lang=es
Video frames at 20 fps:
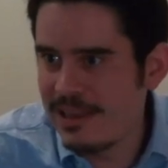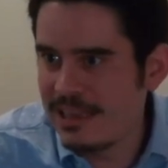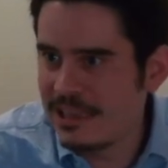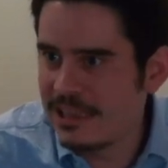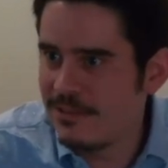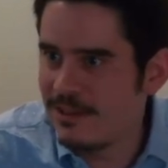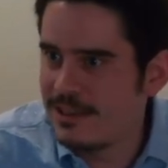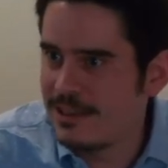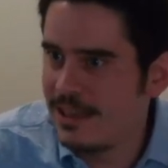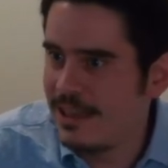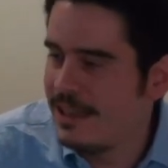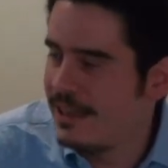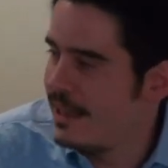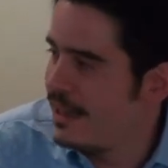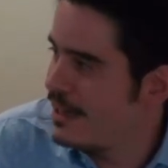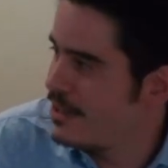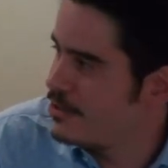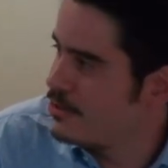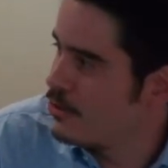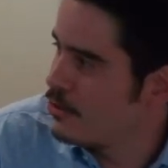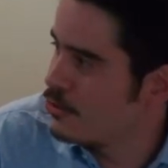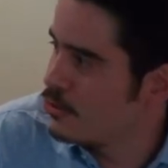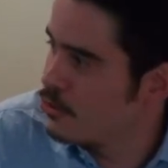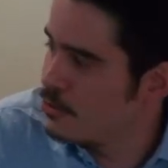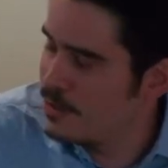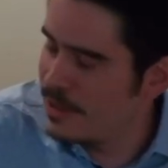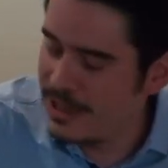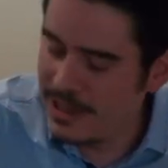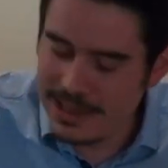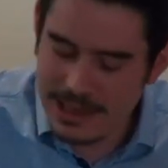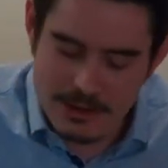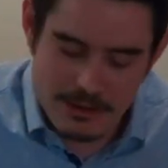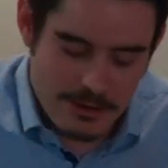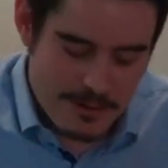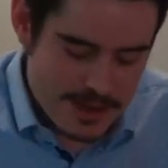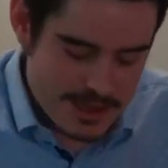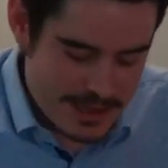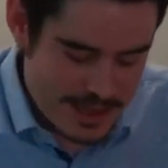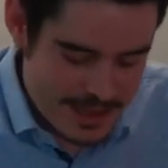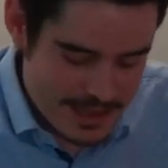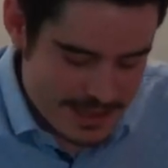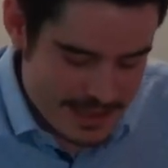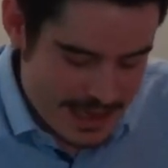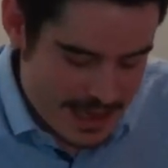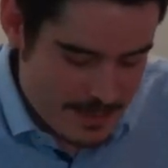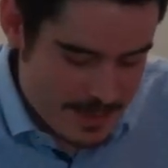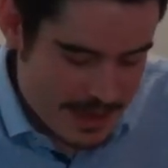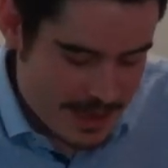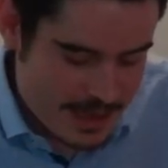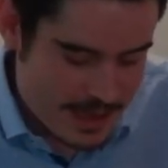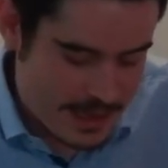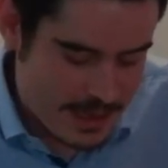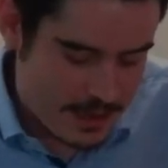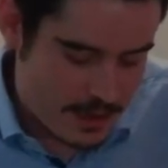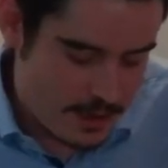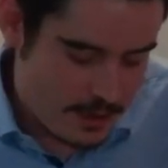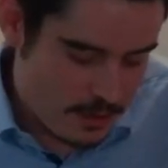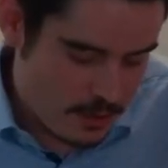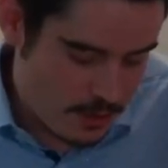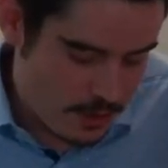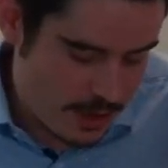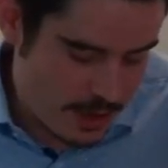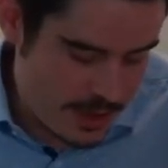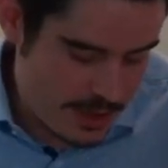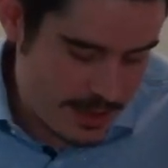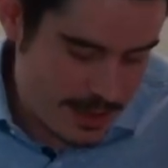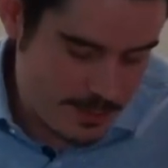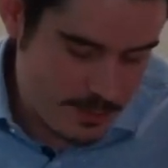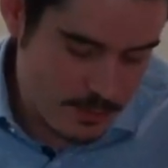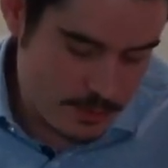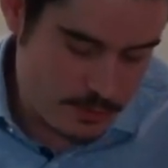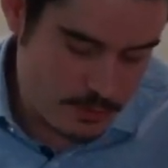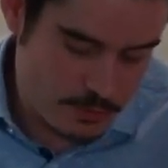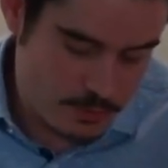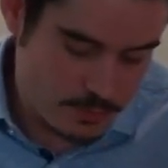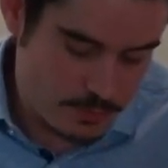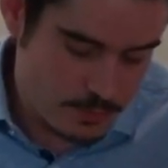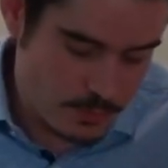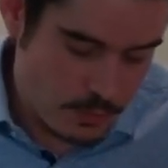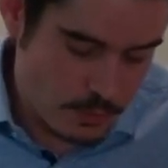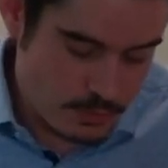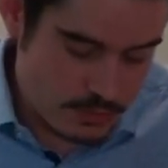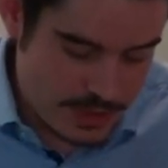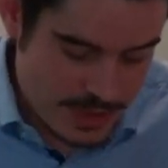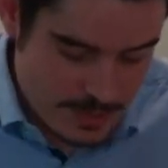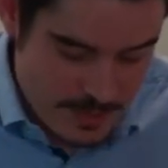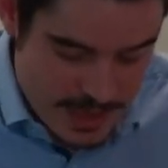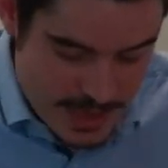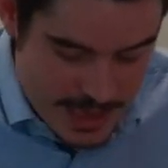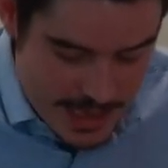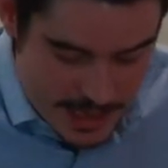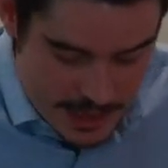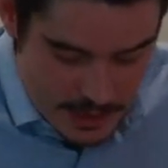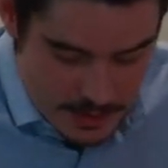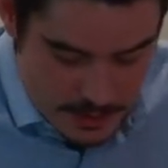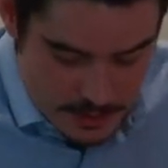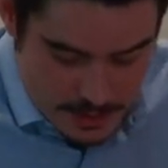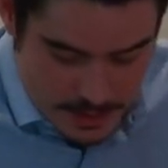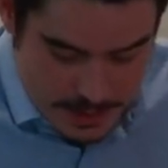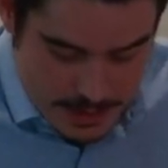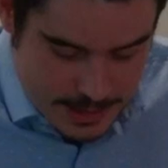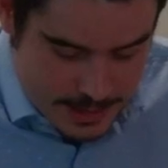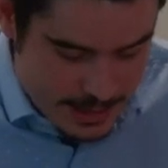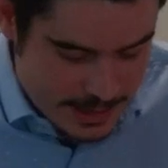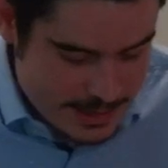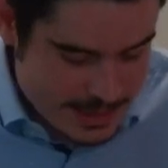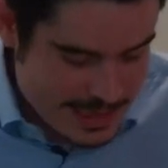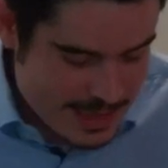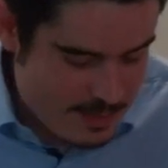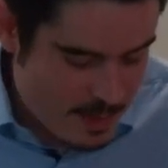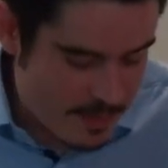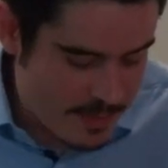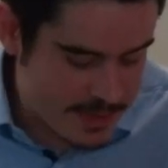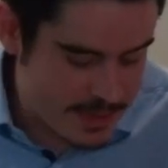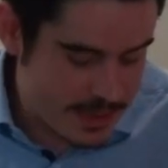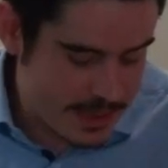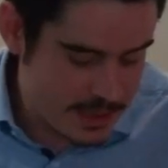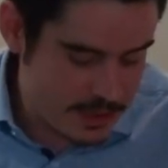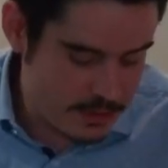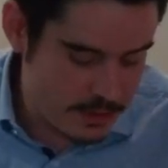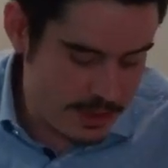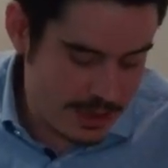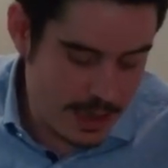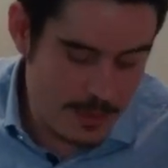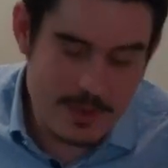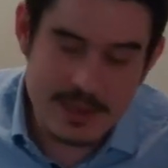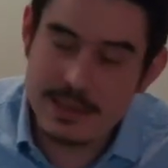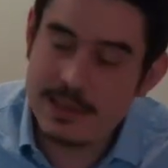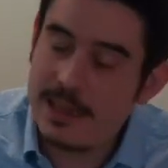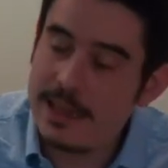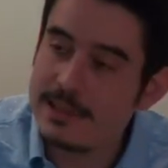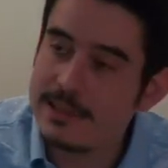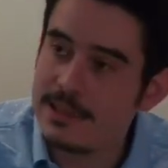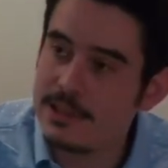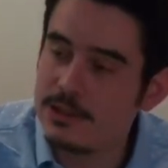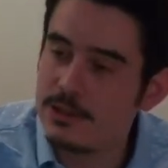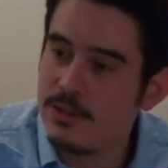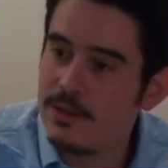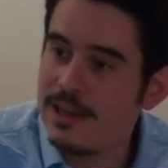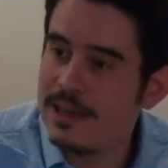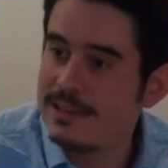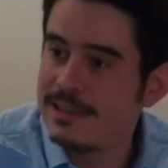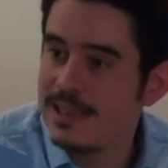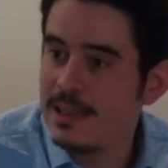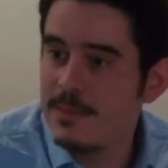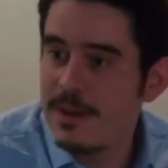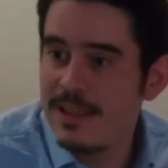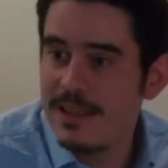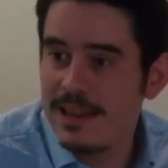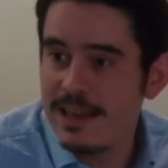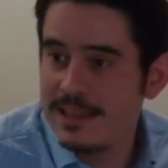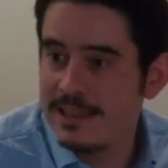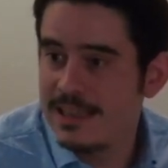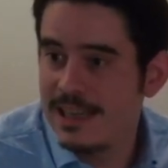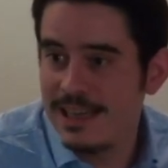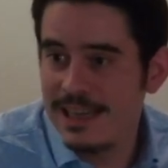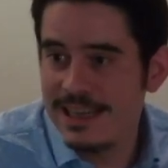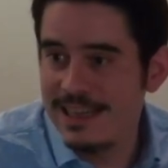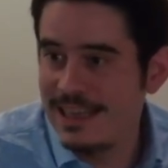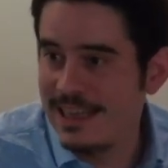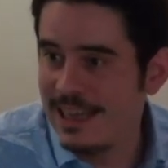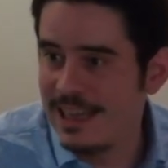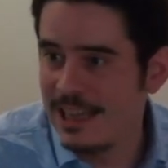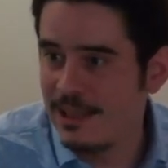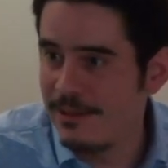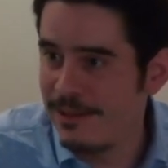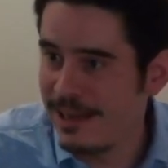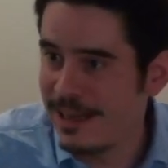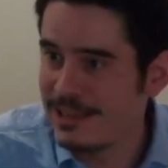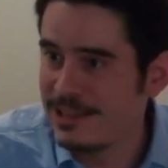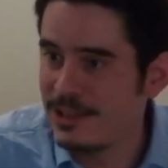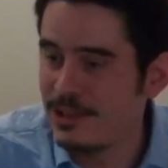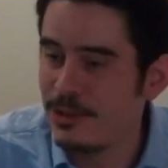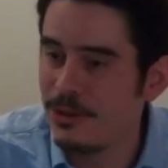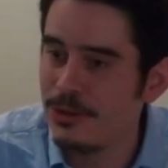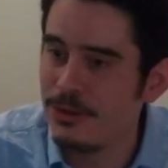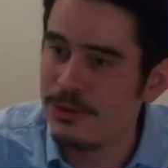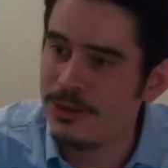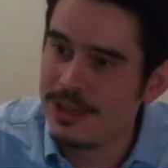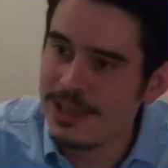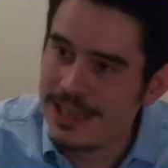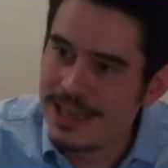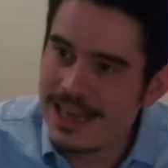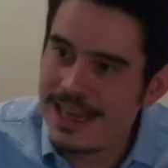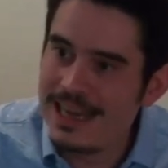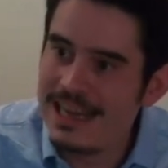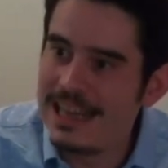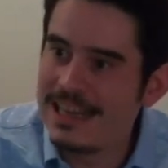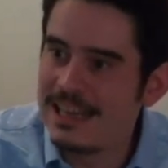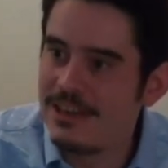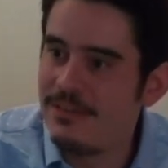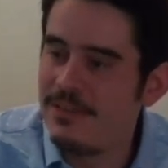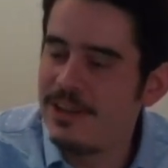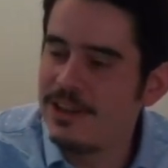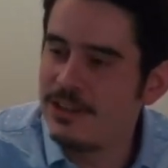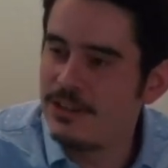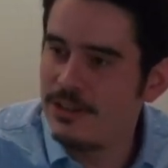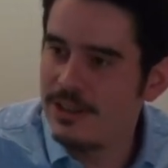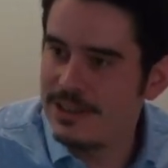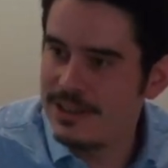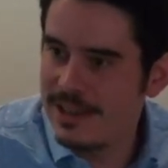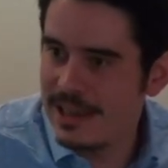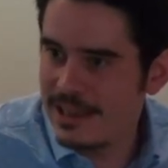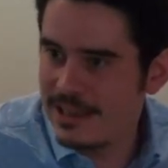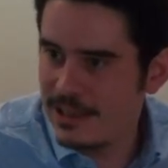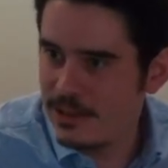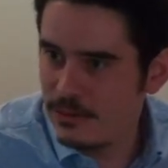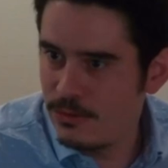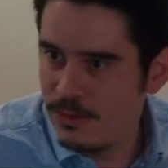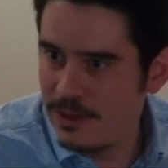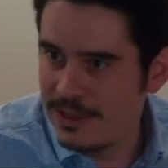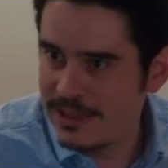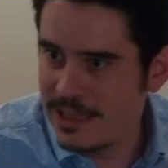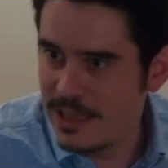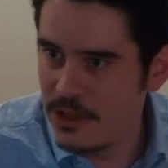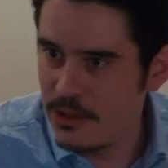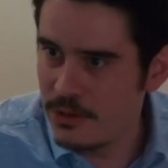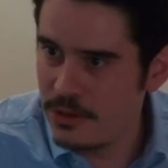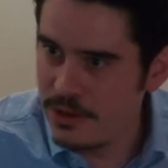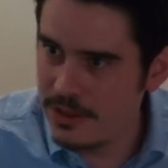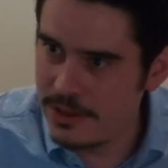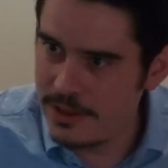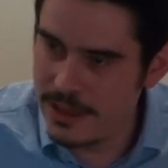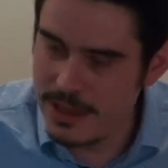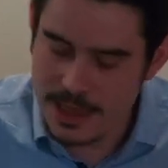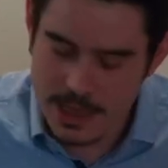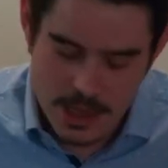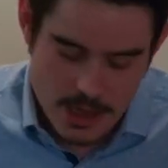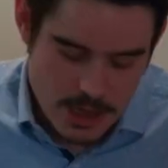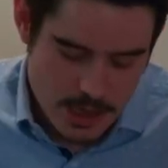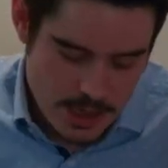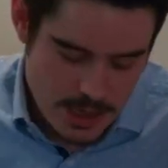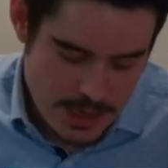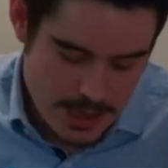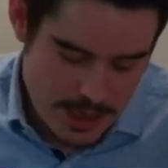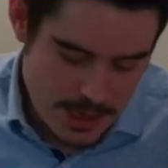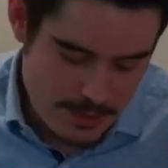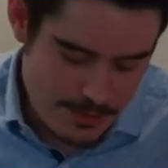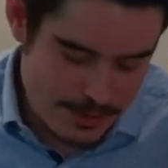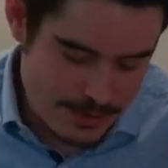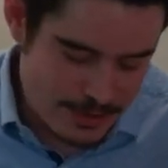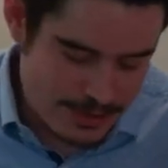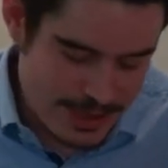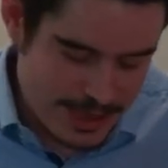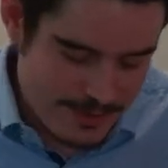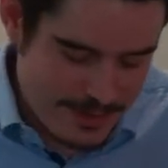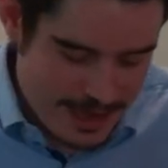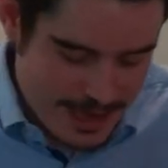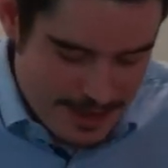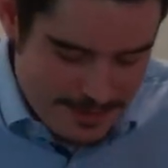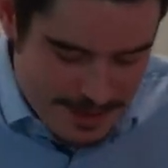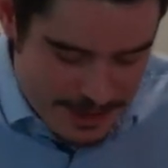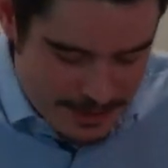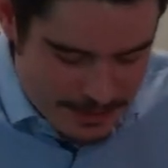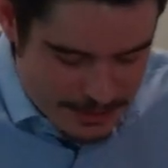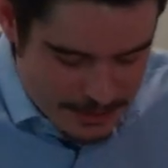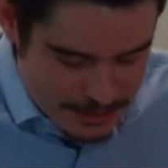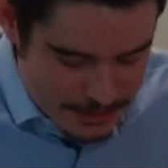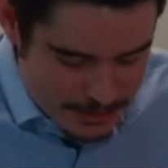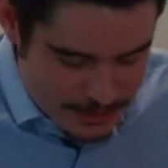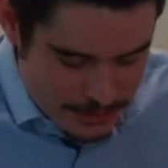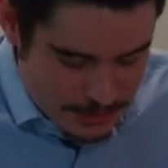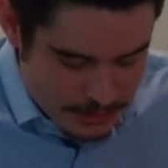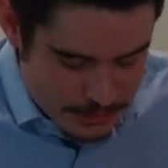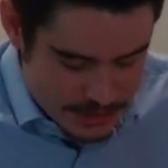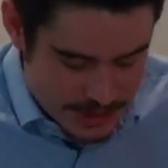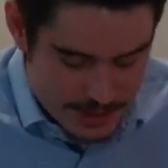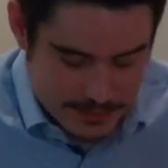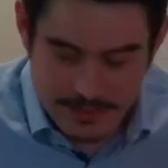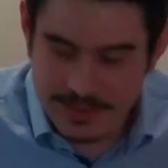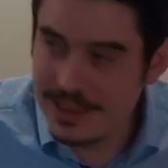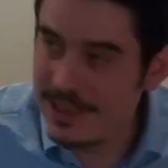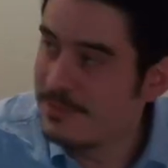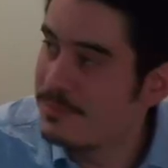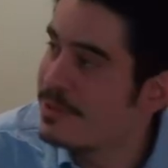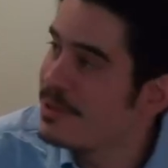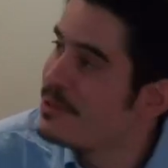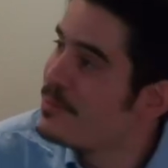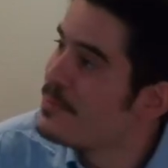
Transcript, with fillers: se va a saldar este octubre, que en la Universidad de Salamanca organizamos un, seminario que se llama Pensar históricamente el ascenso de la extrema derecha y que debe casi todo a las reflexiones y las lecturas que yo hice eh, cuando trabajaba con, con Jean-Philippe.